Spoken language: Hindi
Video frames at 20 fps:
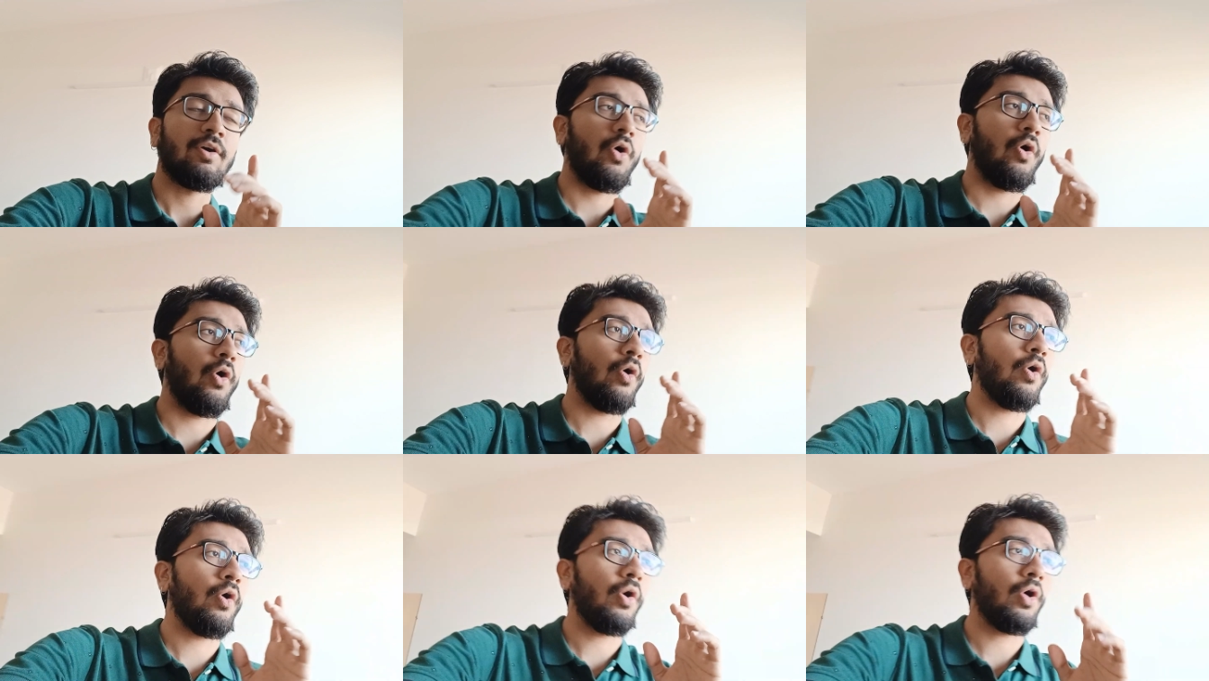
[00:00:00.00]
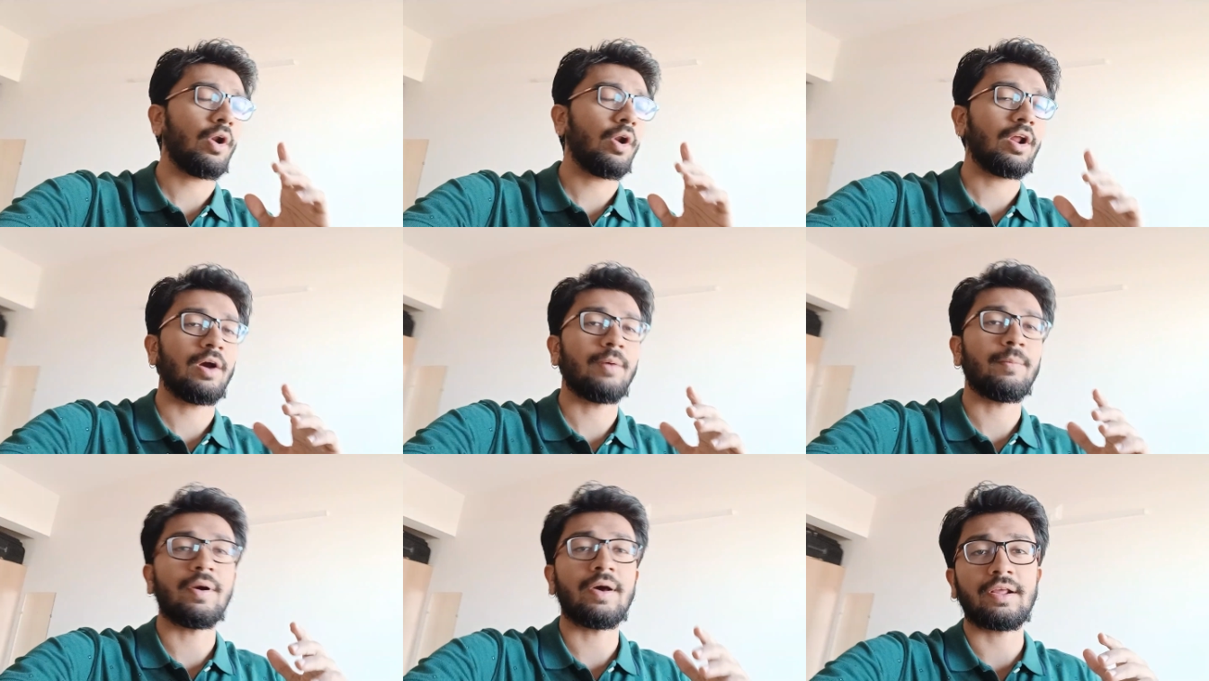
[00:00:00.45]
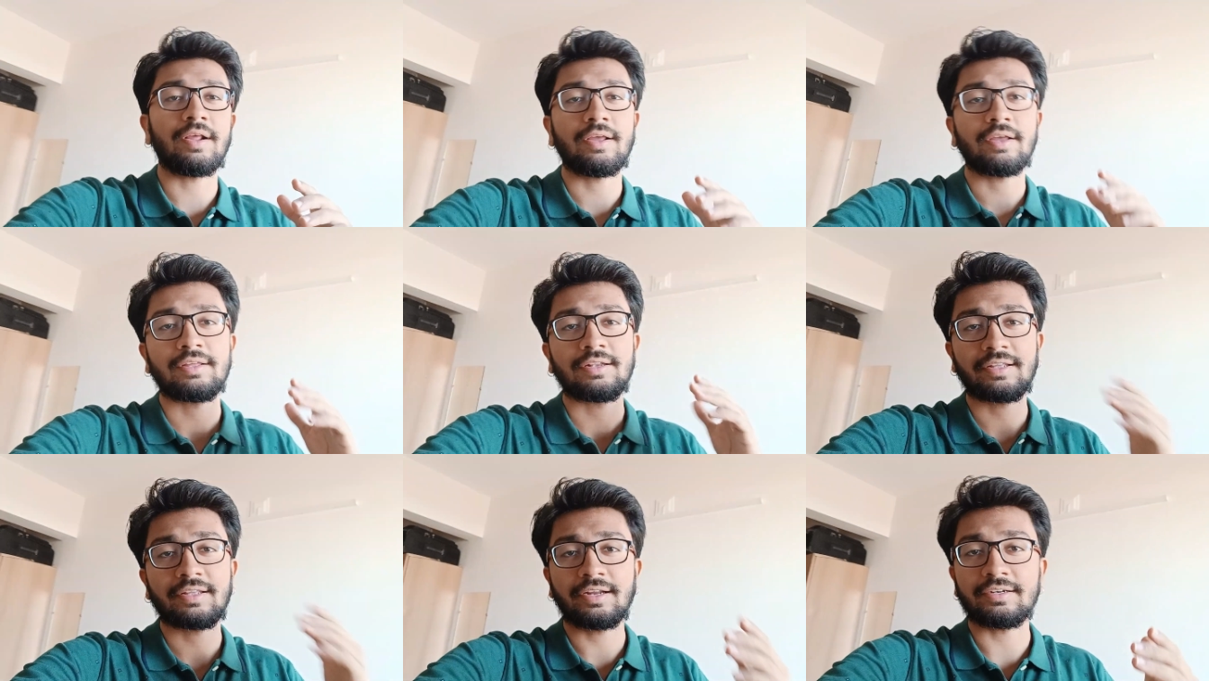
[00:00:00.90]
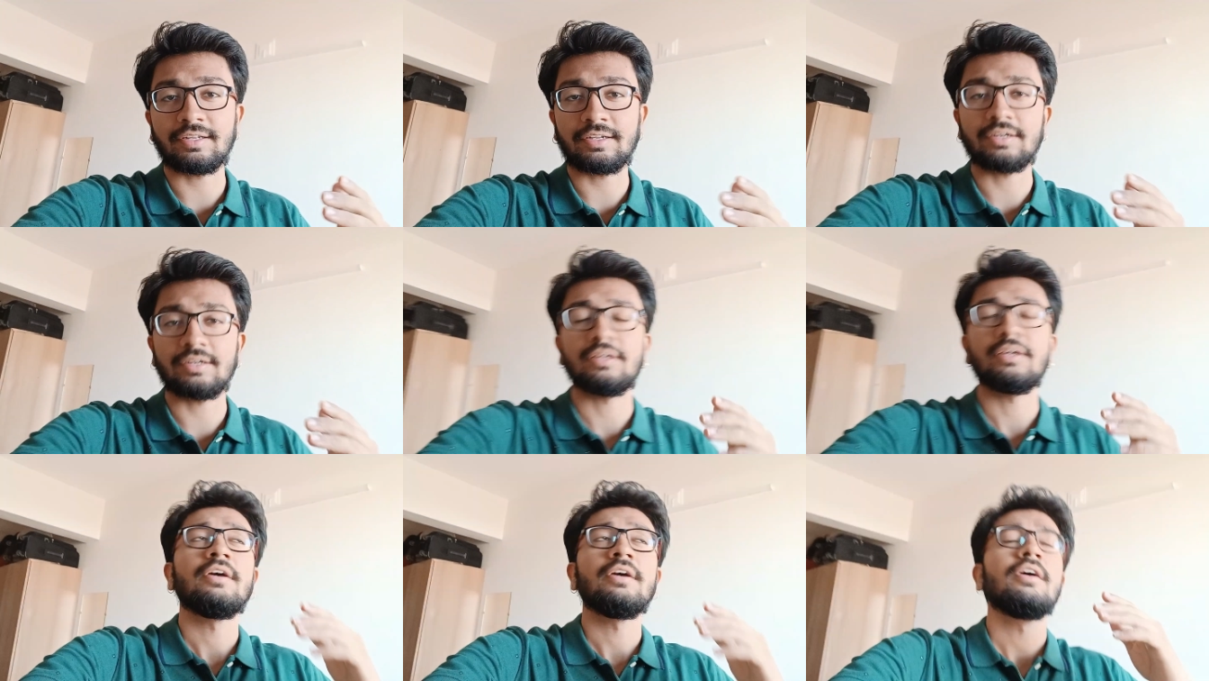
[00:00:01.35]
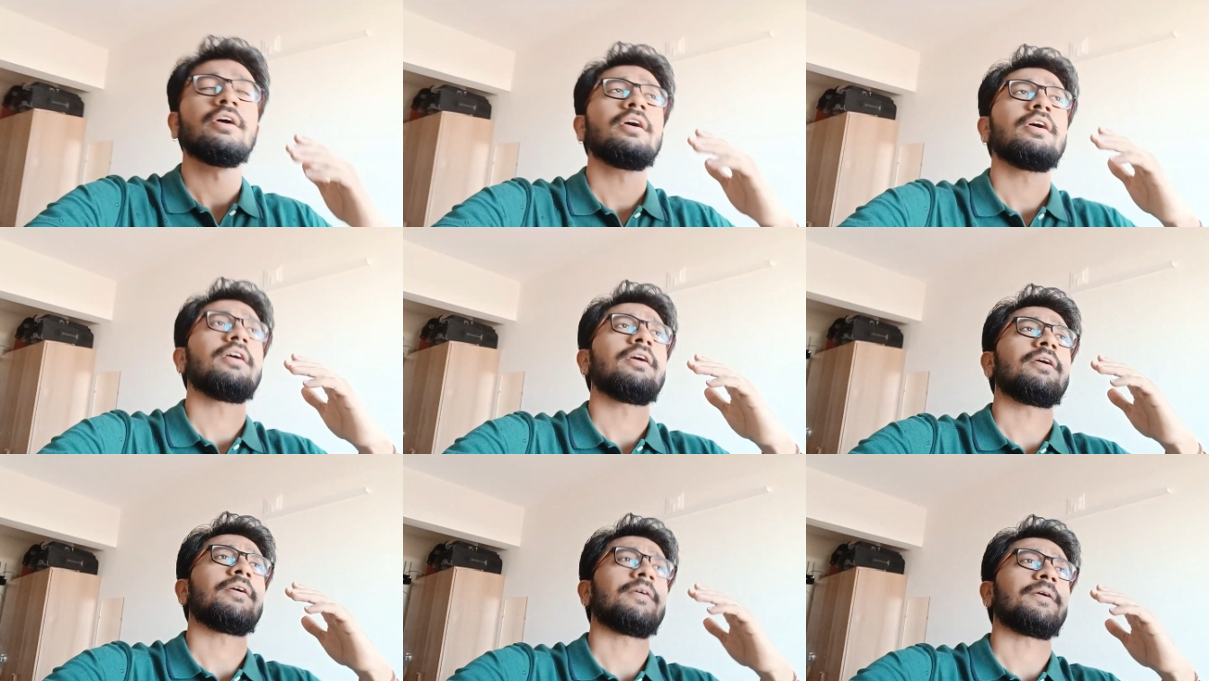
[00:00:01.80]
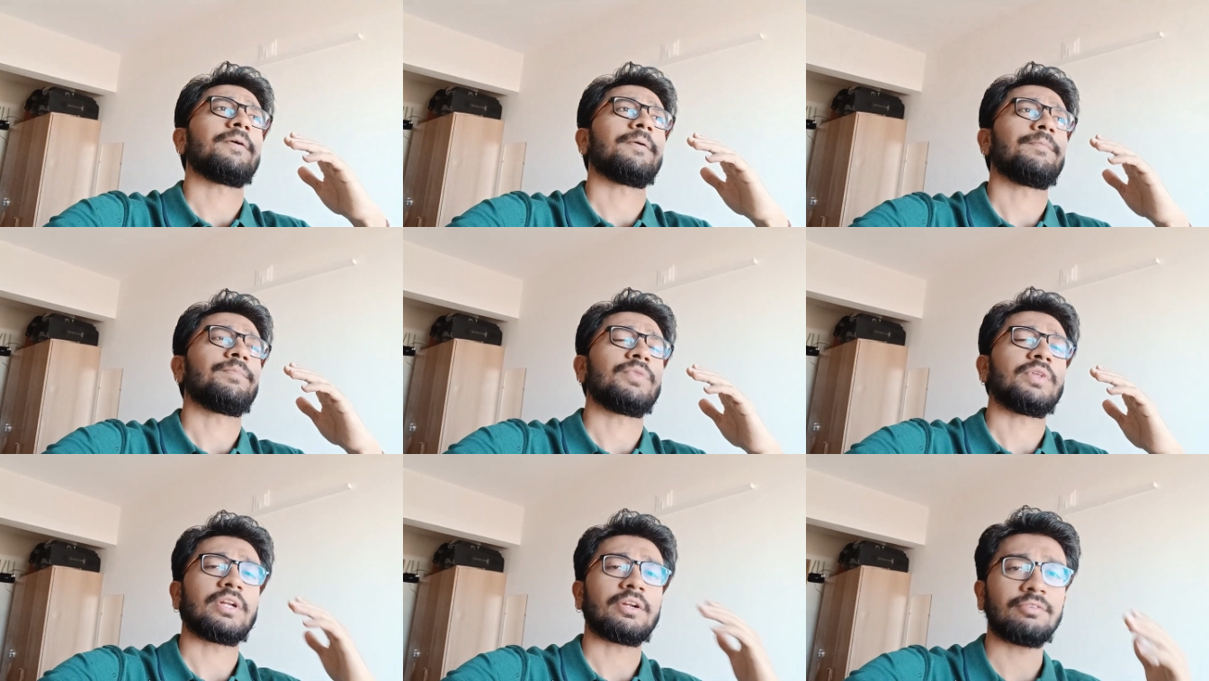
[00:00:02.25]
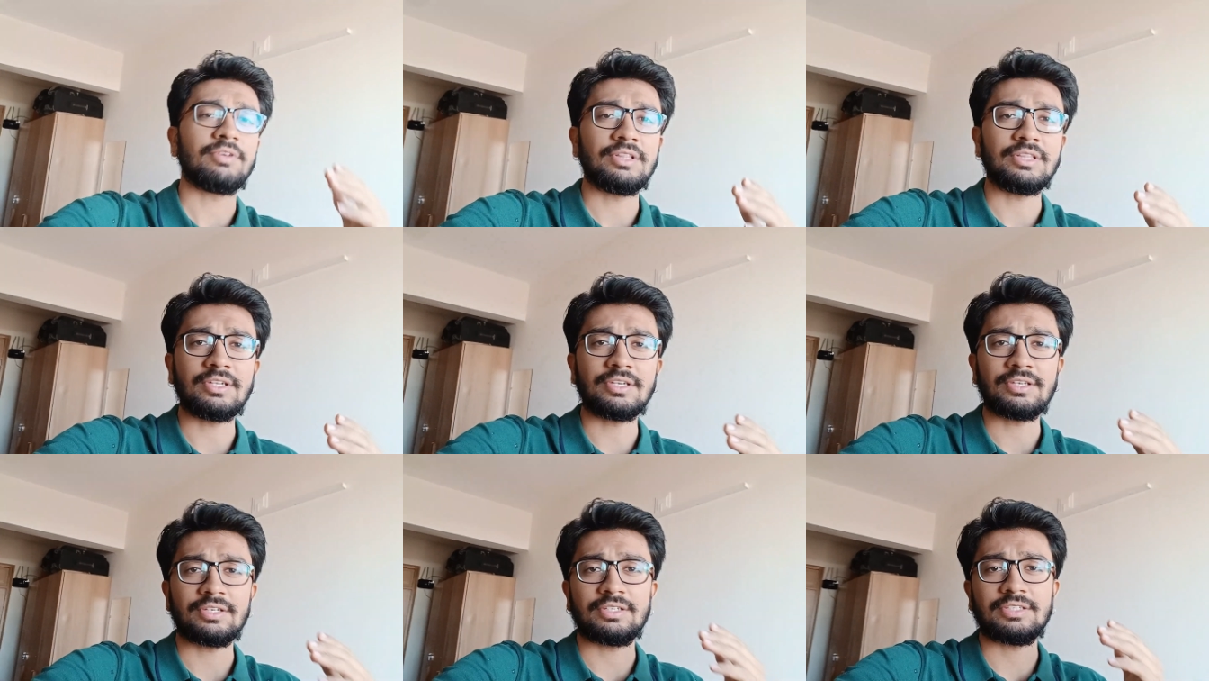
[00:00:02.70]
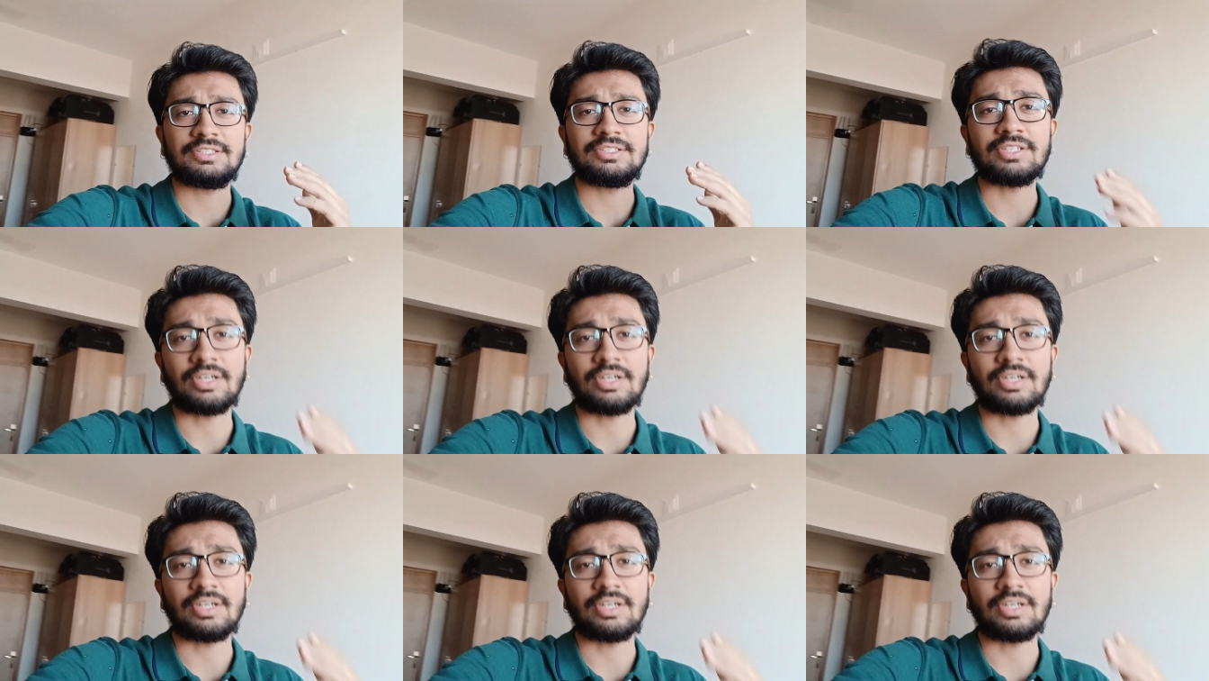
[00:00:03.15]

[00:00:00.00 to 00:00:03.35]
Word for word: और हमारे क्रिकेटर रविंद्र